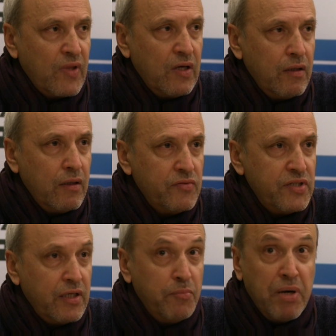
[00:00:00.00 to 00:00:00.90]
Э,
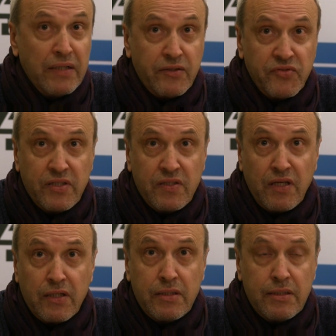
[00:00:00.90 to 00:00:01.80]
всяких банковских
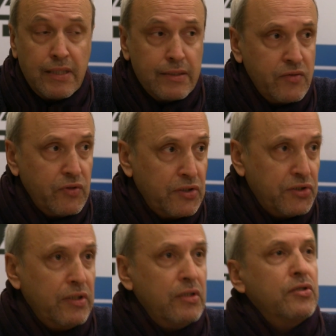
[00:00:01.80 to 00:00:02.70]
санкций в
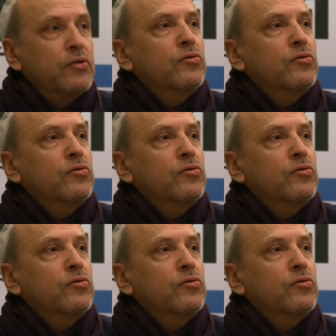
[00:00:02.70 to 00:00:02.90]
отношении тех,